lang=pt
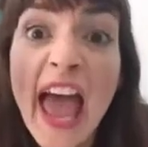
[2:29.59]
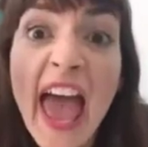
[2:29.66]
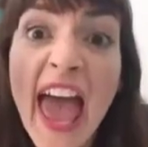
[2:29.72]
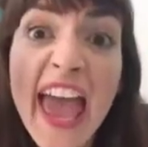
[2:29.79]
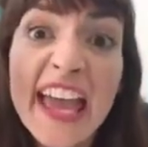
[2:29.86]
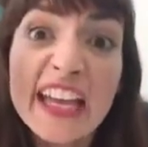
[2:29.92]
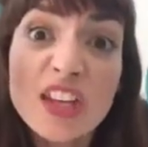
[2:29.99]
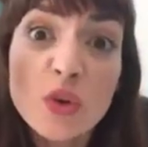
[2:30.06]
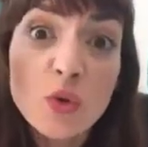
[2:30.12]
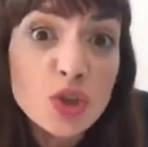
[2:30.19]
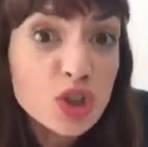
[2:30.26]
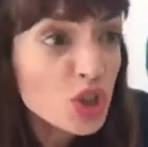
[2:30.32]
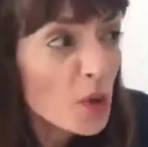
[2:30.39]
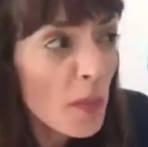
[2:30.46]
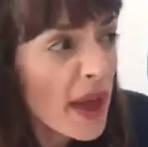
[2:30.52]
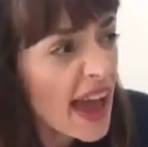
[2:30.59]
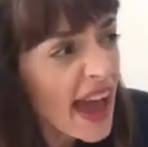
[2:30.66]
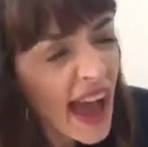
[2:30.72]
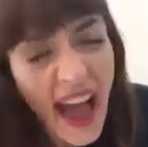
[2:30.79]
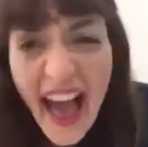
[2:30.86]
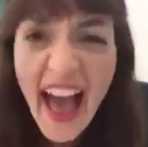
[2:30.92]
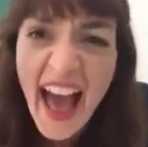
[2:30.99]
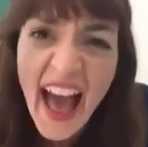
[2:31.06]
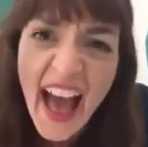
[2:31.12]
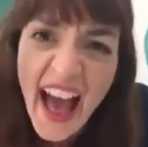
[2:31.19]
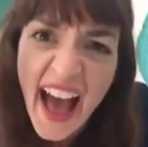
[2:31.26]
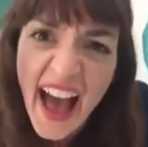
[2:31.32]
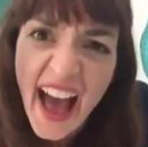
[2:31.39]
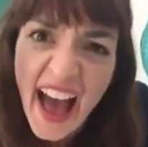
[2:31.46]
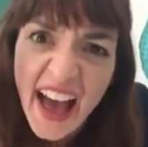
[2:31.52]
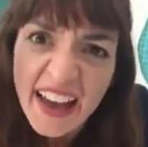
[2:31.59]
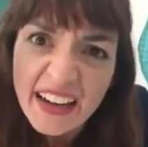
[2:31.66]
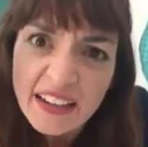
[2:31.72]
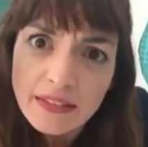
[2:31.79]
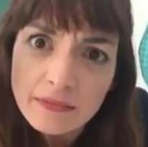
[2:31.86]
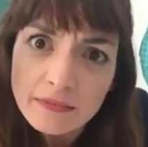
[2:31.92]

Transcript: É inútil berrar!